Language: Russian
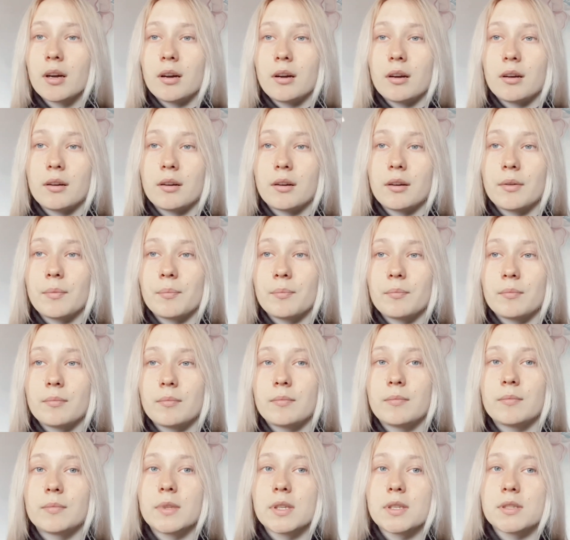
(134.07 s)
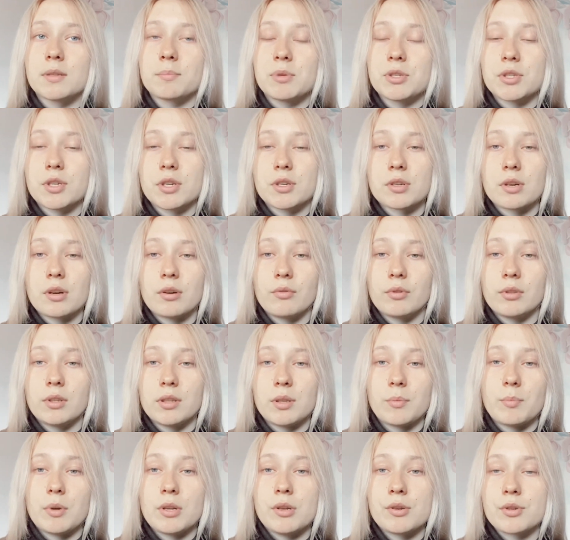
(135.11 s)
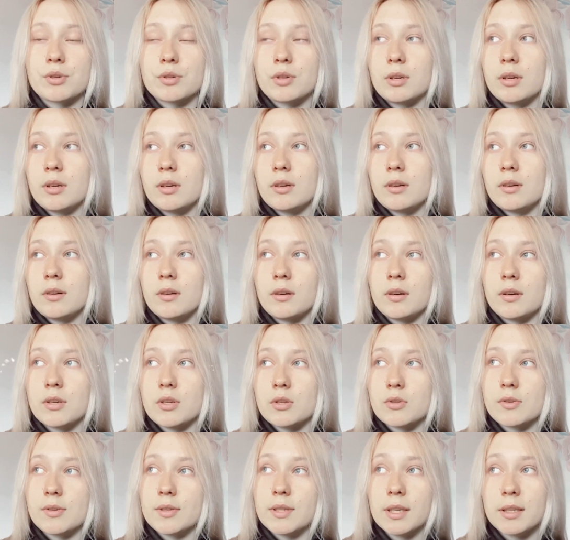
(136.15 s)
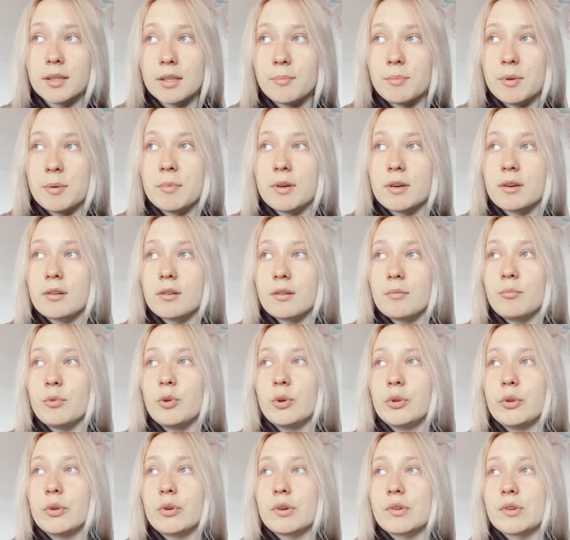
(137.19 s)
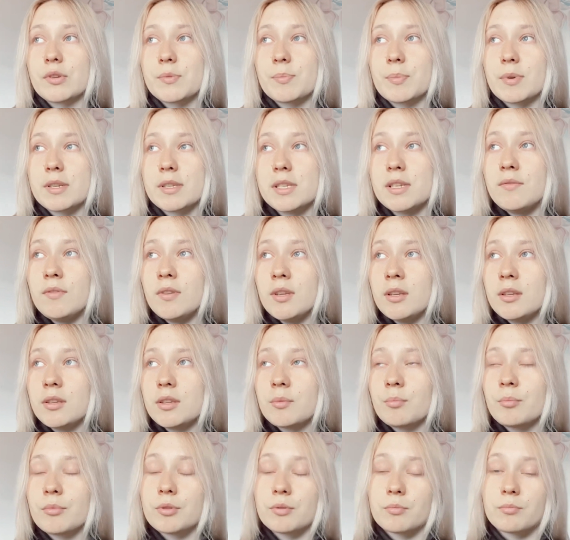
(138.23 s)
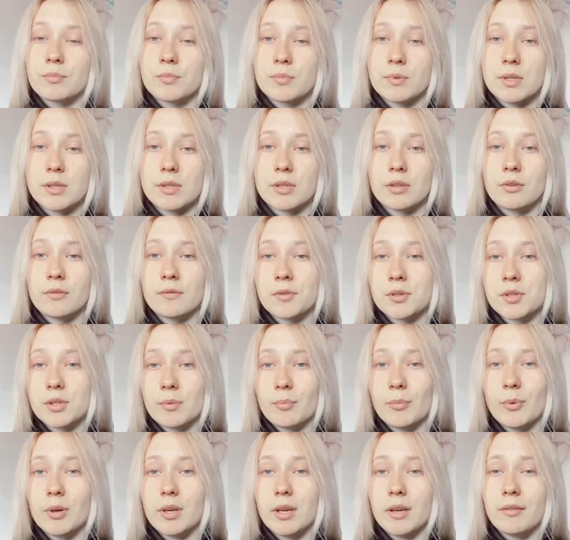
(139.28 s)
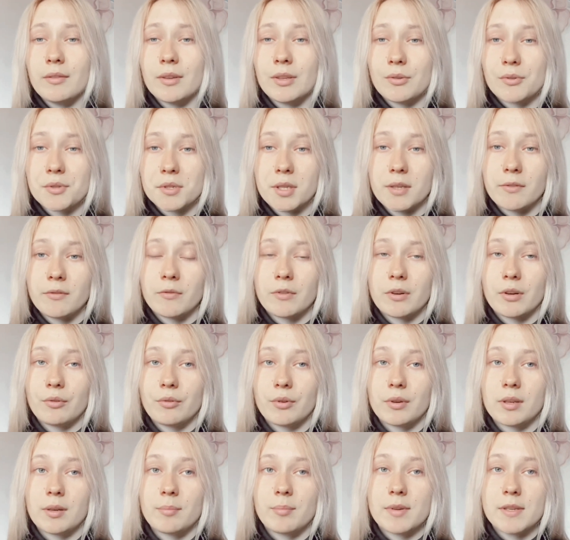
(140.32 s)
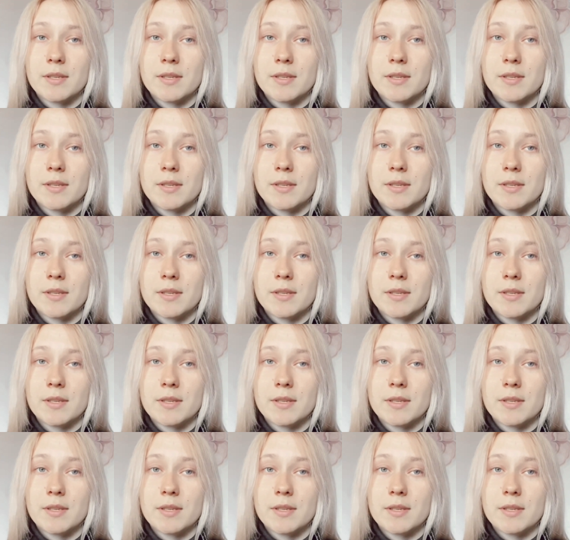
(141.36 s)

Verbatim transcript: Э, ты замечаешь какой-то небольшой э, результат, например, будь то спортивный, ты, ты становишься более выносливым в какой-либо